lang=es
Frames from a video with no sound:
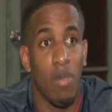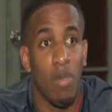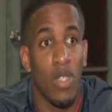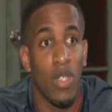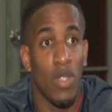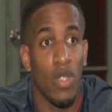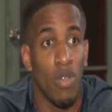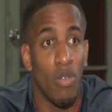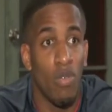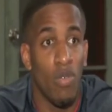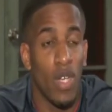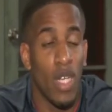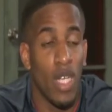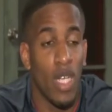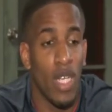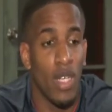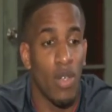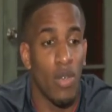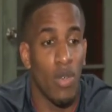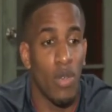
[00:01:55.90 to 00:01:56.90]
que también
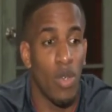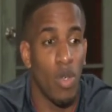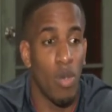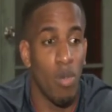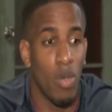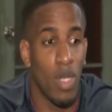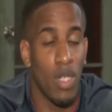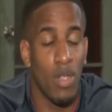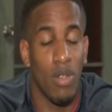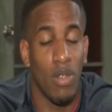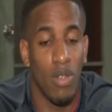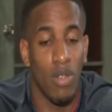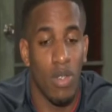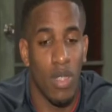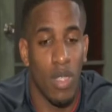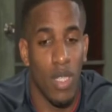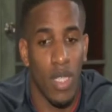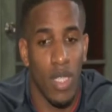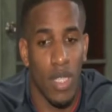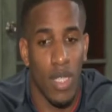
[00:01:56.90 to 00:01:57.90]
triunfan en Europa,
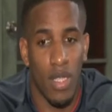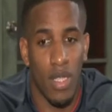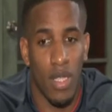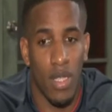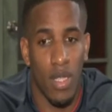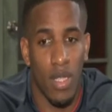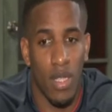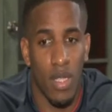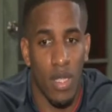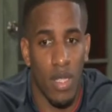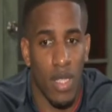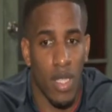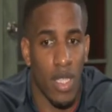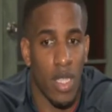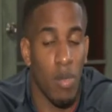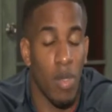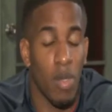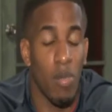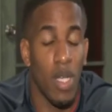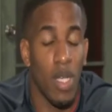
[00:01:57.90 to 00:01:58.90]
¿no? Eh, eh,
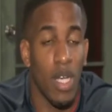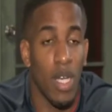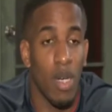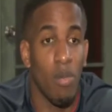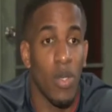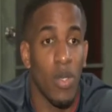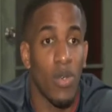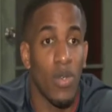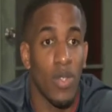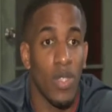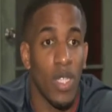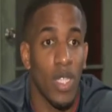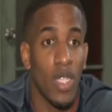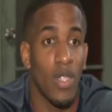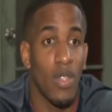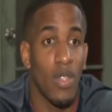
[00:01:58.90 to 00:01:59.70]
que también me deja muy